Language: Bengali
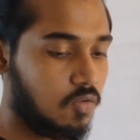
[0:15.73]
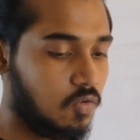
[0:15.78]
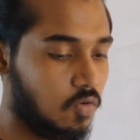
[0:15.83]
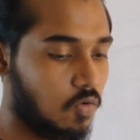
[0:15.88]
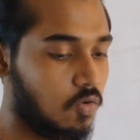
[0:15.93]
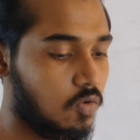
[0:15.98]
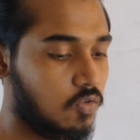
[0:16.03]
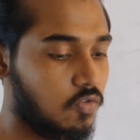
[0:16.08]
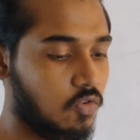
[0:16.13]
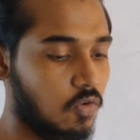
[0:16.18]
তো
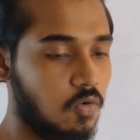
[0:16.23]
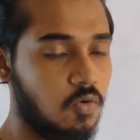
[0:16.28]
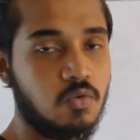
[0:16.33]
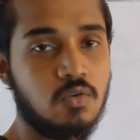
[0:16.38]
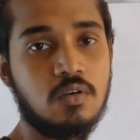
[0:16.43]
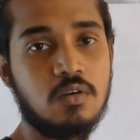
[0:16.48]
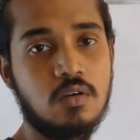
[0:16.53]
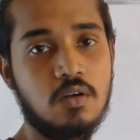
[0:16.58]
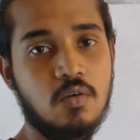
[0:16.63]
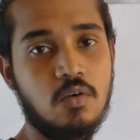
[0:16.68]

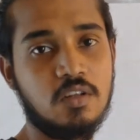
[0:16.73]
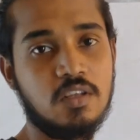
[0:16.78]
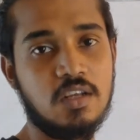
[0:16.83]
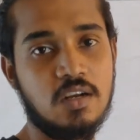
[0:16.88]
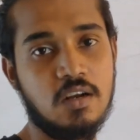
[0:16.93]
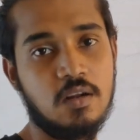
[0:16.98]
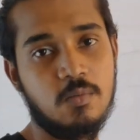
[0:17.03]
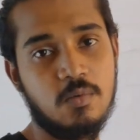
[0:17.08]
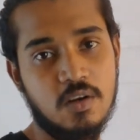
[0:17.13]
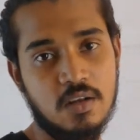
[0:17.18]
চলুন কথা
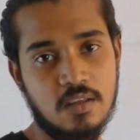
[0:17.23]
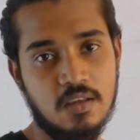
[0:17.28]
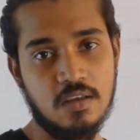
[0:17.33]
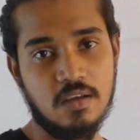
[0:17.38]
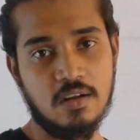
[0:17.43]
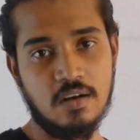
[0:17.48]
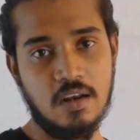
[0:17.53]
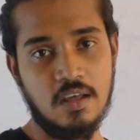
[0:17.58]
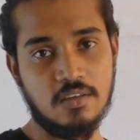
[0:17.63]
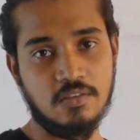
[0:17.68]
না বেরিয়ে
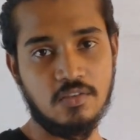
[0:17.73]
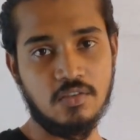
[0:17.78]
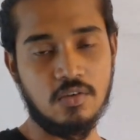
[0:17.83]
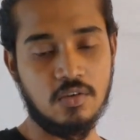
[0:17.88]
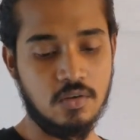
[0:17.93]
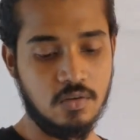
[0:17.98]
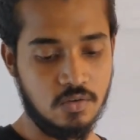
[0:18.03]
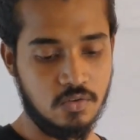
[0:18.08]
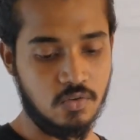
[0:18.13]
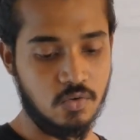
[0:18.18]
ক্লাস
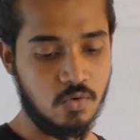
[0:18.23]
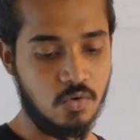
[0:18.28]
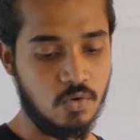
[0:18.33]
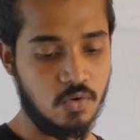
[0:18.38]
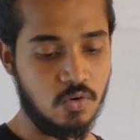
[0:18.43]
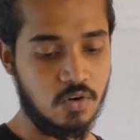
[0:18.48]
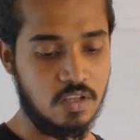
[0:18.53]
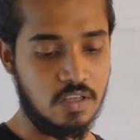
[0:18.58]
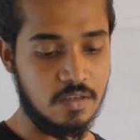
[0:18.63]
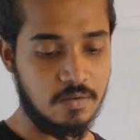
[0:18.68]
শুরু
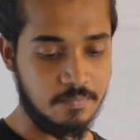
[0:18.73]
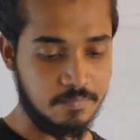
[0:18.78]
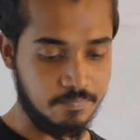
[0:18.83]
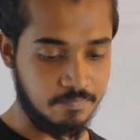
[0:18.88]
করি